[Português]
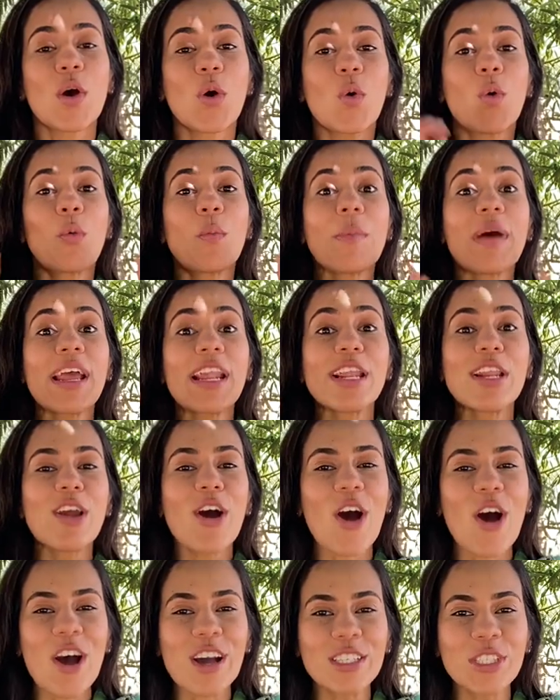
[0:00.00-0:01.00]
o
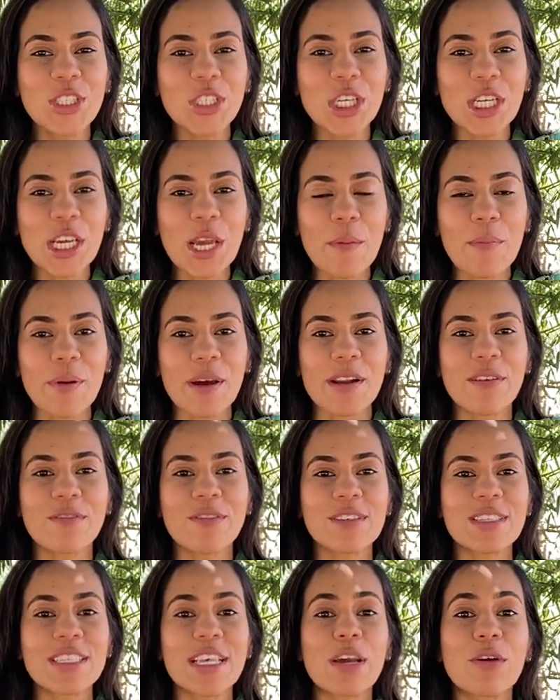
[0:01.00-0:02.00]
melhor dia para
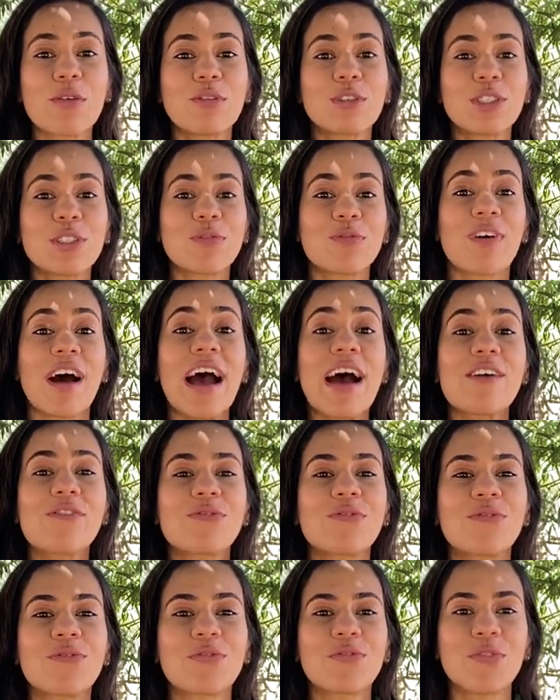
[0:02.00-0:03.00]
você cultivar
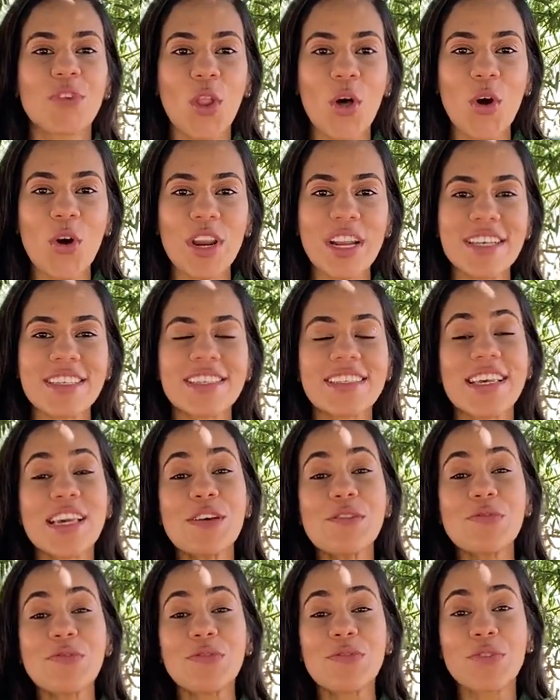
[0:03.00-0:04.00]
flores
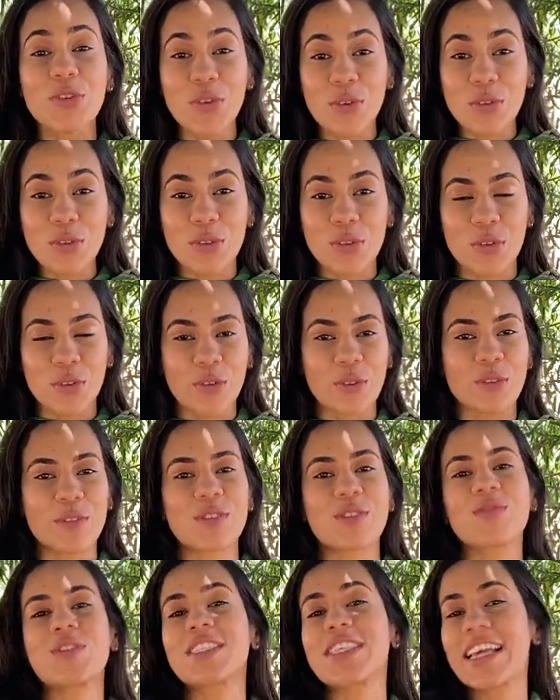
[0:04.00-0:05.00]
e
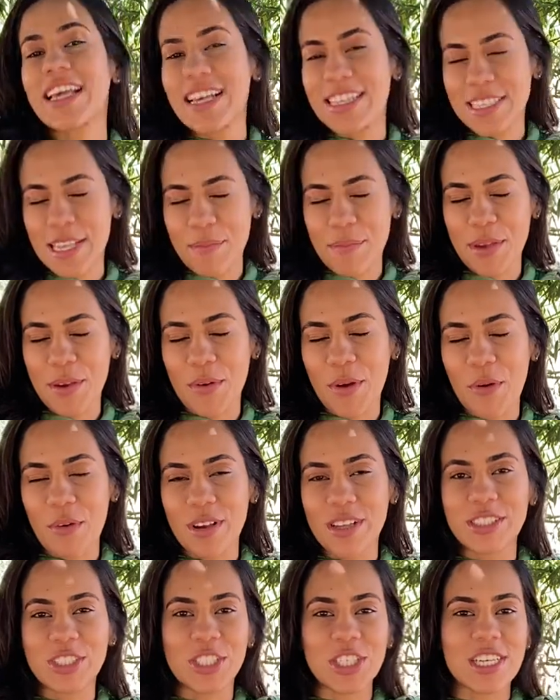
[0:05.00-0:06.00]
frutos. Você quer saber qual
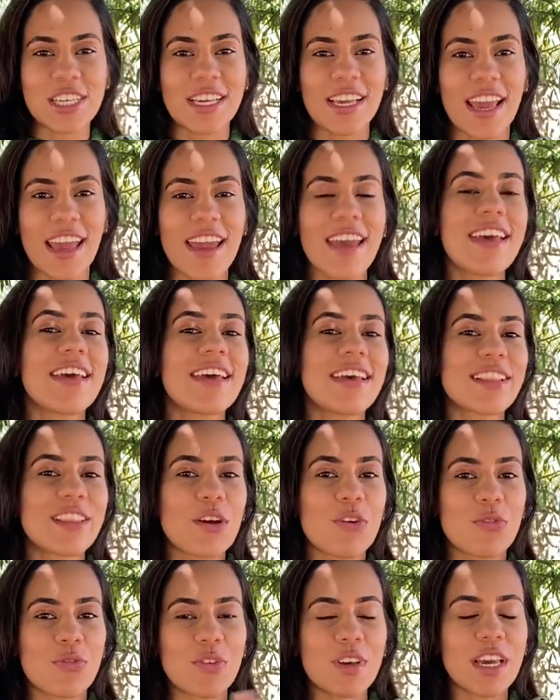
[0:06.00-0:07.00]
dia que é?
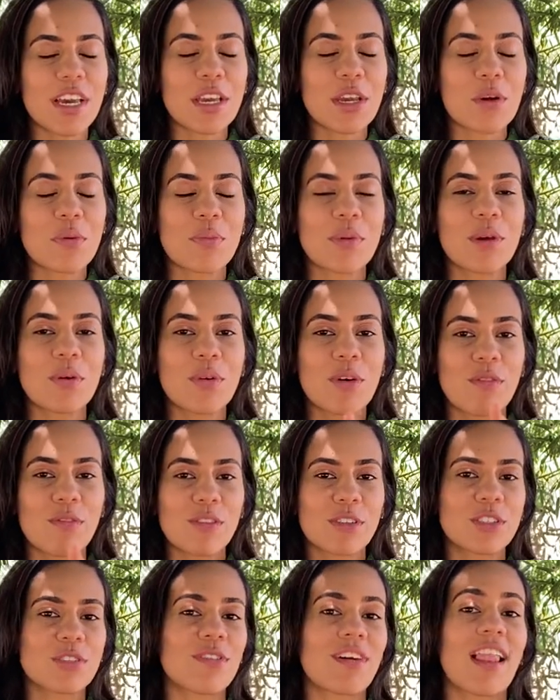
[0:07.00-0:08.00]
Então fica aqui comigo que eu
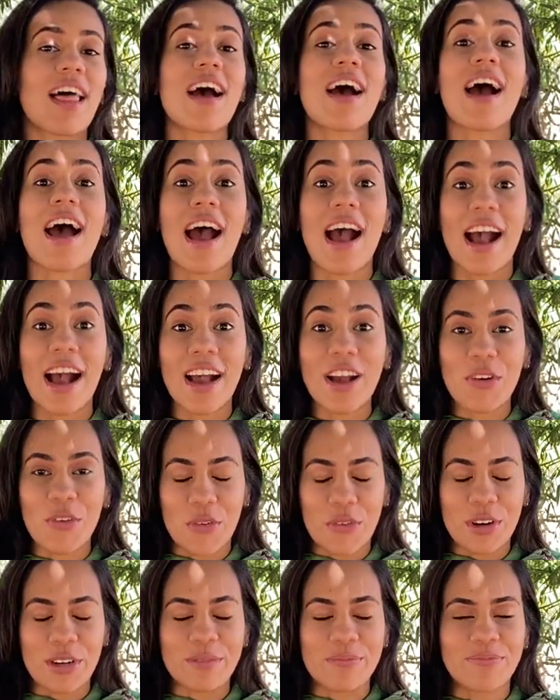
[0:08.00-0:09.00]
vou te falar
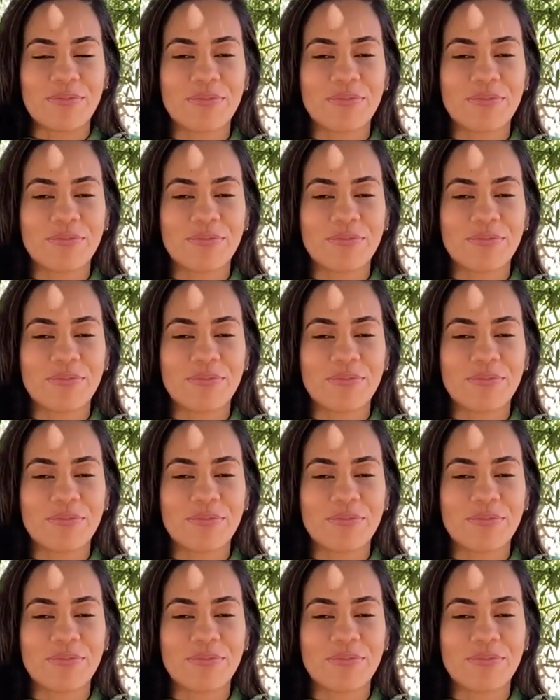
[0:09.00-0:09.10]
agora.